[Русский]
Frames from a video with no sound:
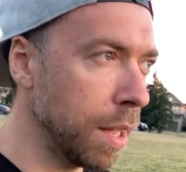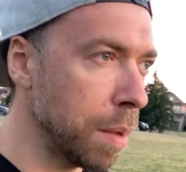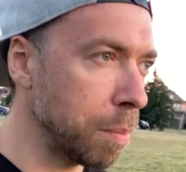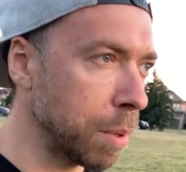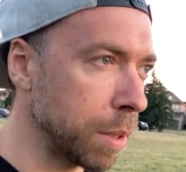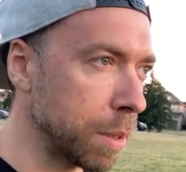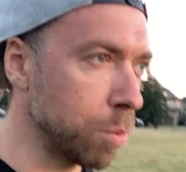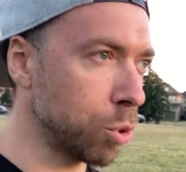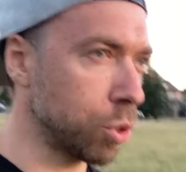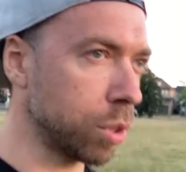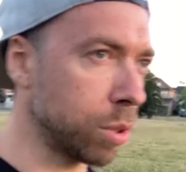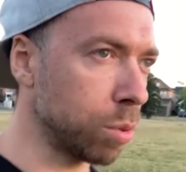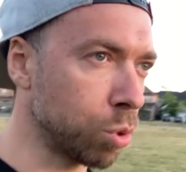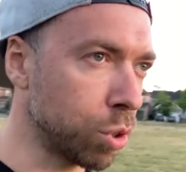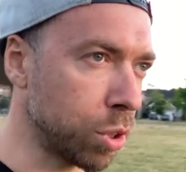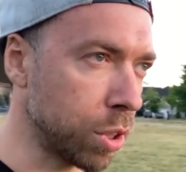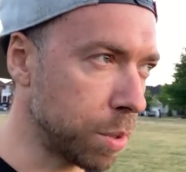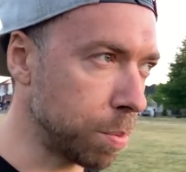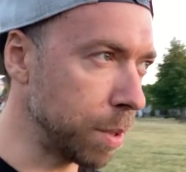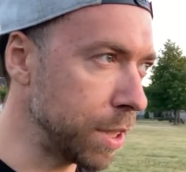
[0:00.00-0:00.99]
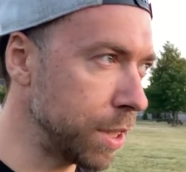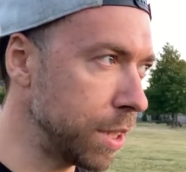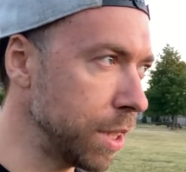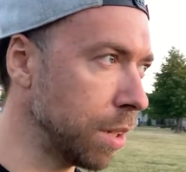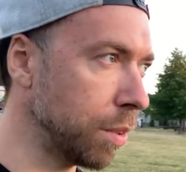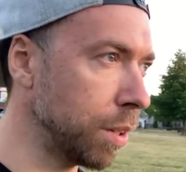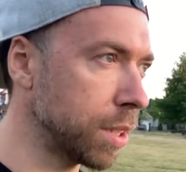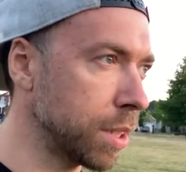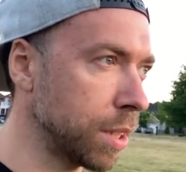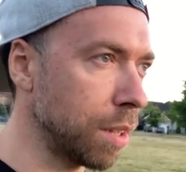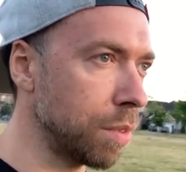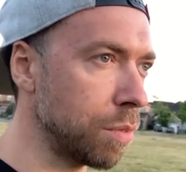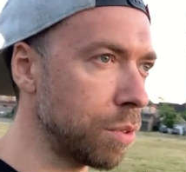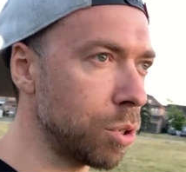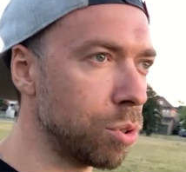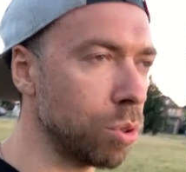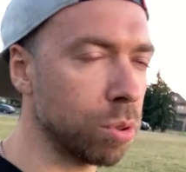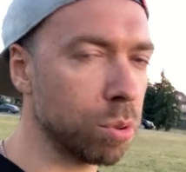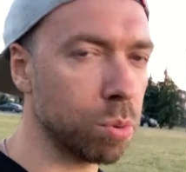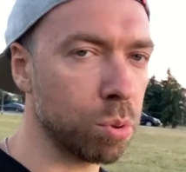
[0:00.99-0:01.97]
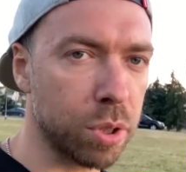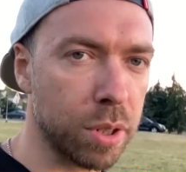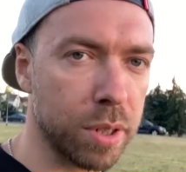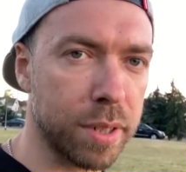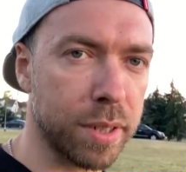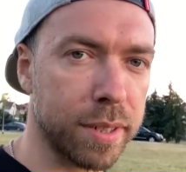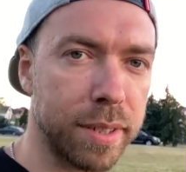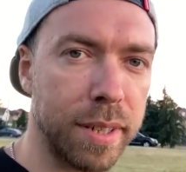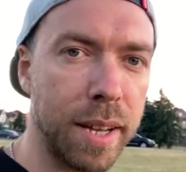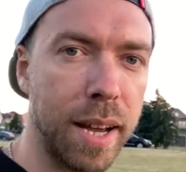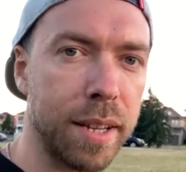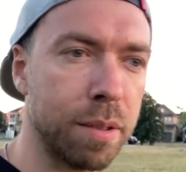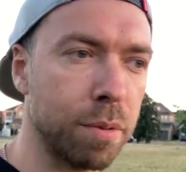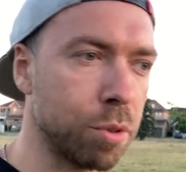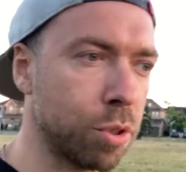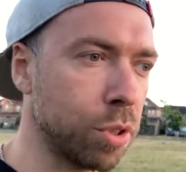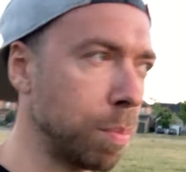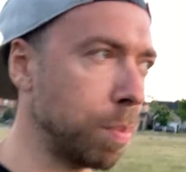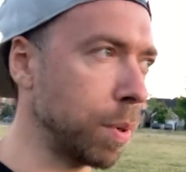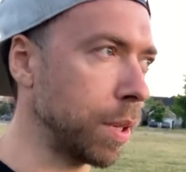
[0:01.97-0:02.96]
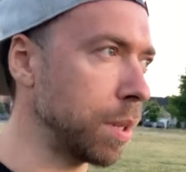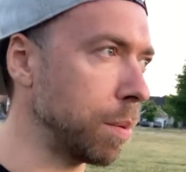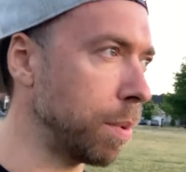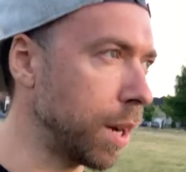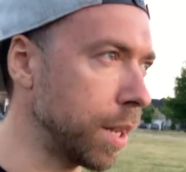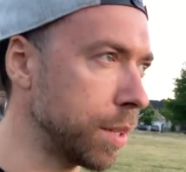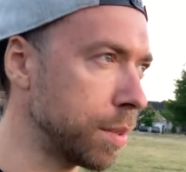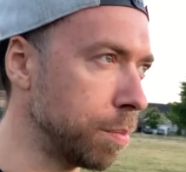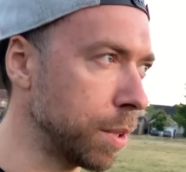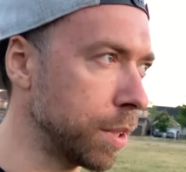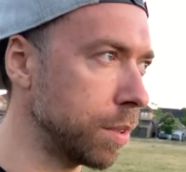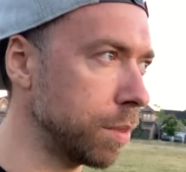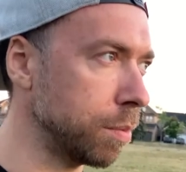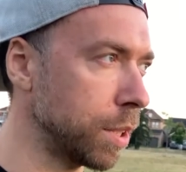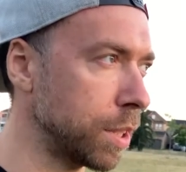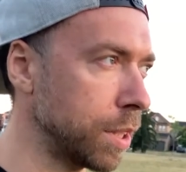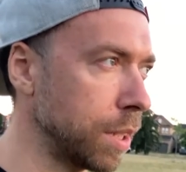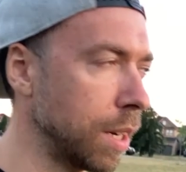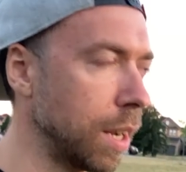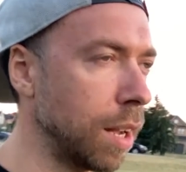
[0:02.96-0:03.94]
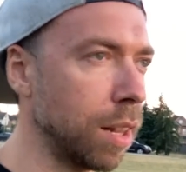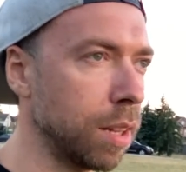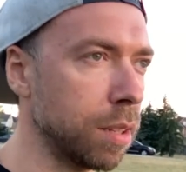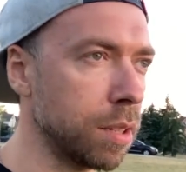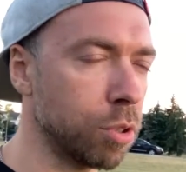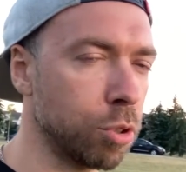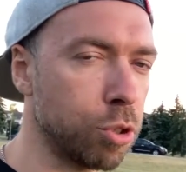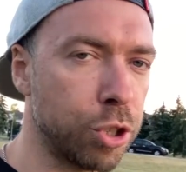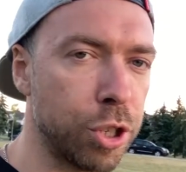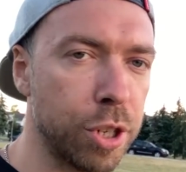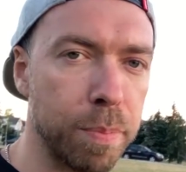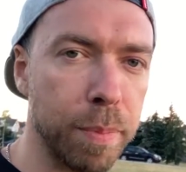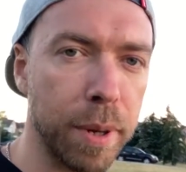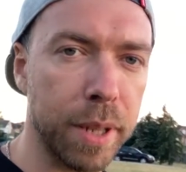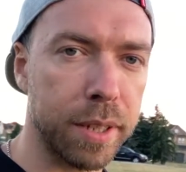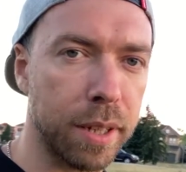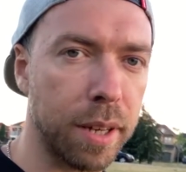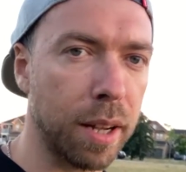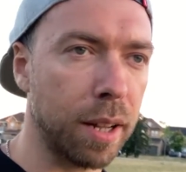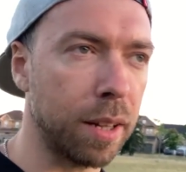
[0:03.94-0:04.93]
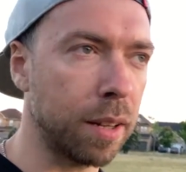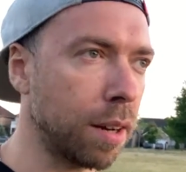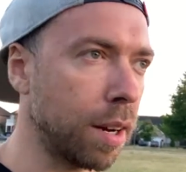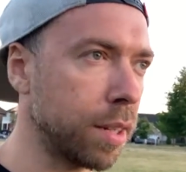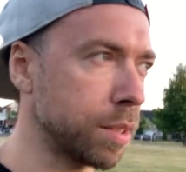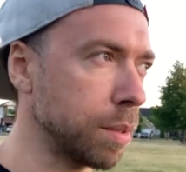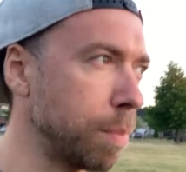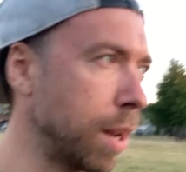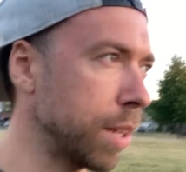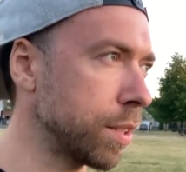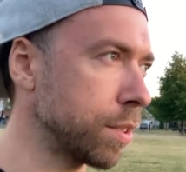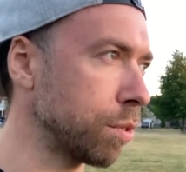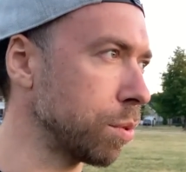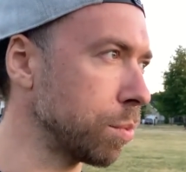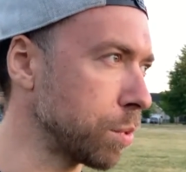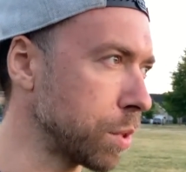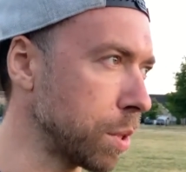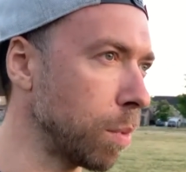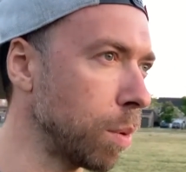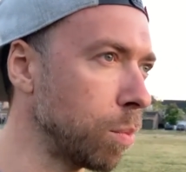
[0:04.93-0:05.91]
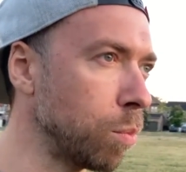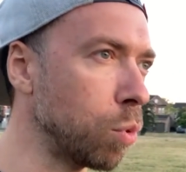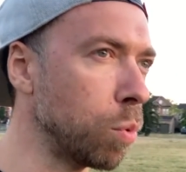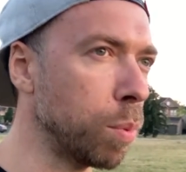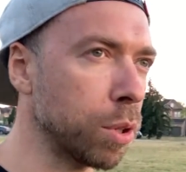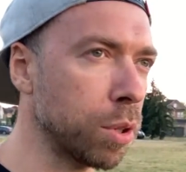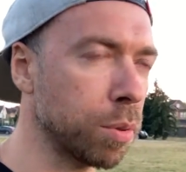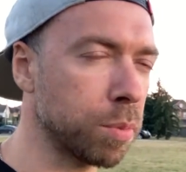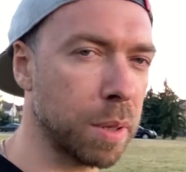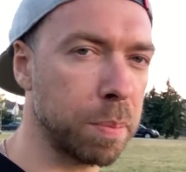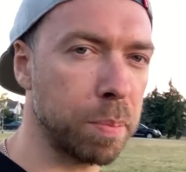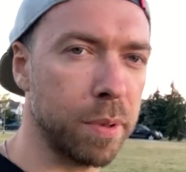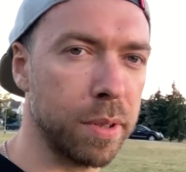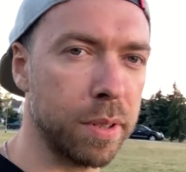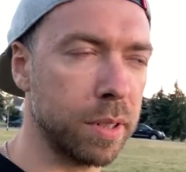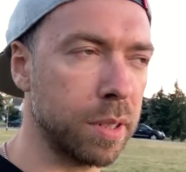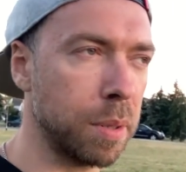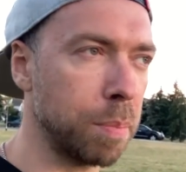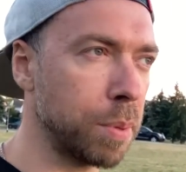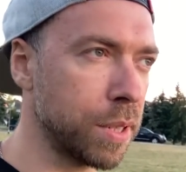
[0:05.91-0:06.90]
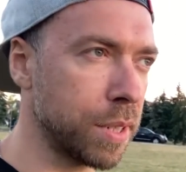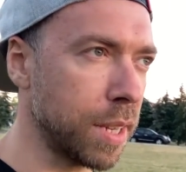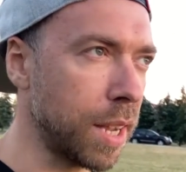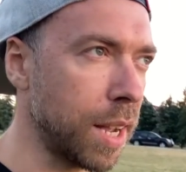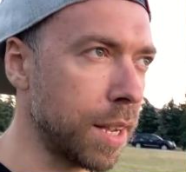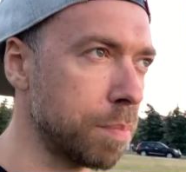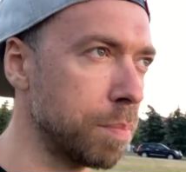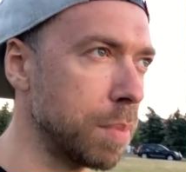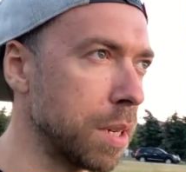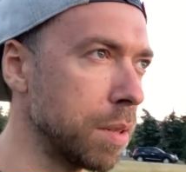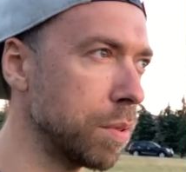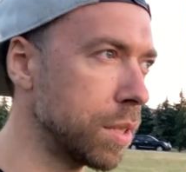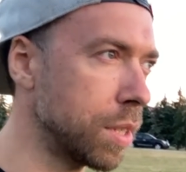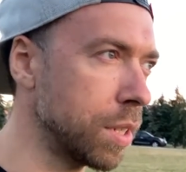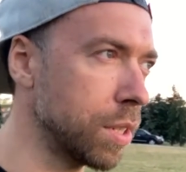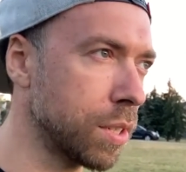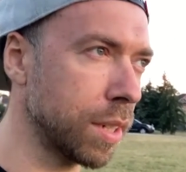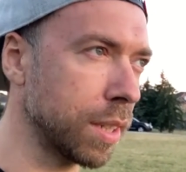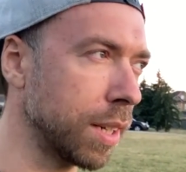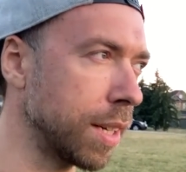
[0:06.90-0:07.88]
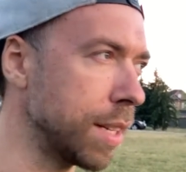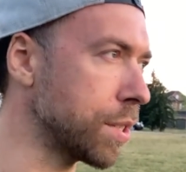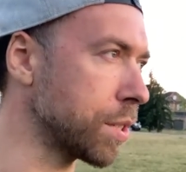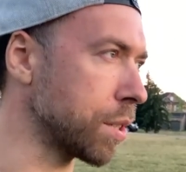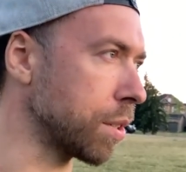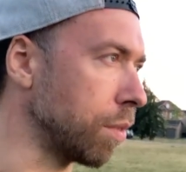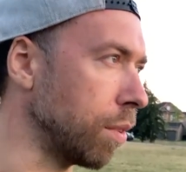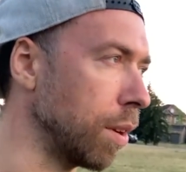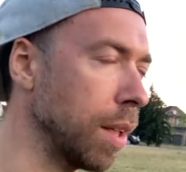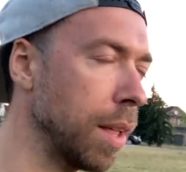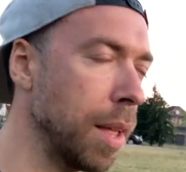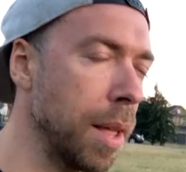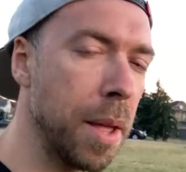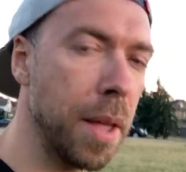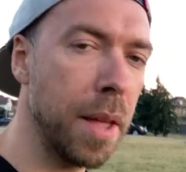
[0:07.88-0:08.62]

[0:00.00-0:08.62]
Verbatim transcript: Потому что нужно смонтировать это видео, нужно создать, нужно подобрать материал, изучить материал, разобраться в нем самому, потом записать, перевести с английского.